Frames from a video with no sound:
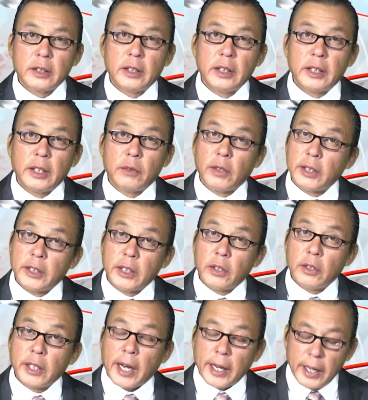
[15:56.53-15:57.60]
chi tiêu này chỉ
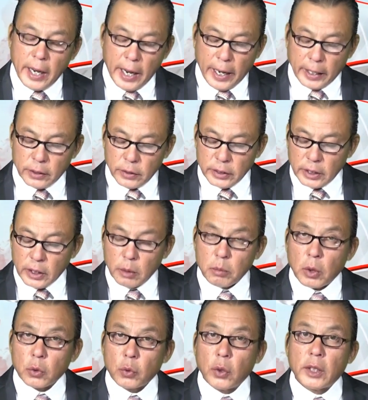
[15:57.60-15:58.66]
có ngắn hạn thôi chỉ có
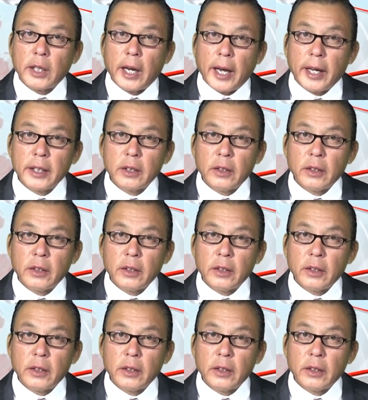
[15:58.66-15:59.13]
một tuần lễ